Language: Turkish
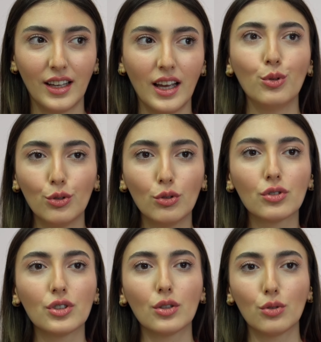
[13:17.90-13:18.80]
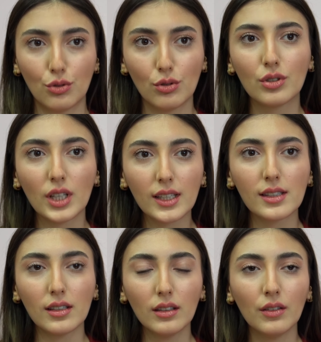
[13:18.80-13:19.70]
Büyüdükçe
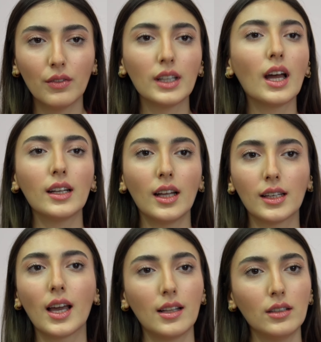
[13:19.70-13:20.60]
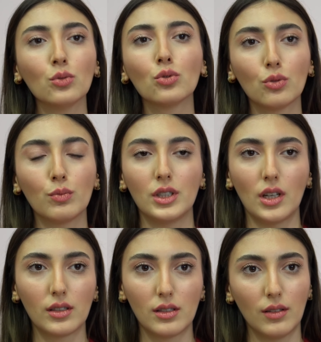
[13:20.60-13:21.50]
küçüleceksin ve nereden geldiğini
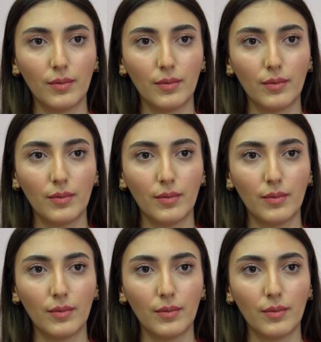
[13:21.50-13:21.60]
unutmayacaksın.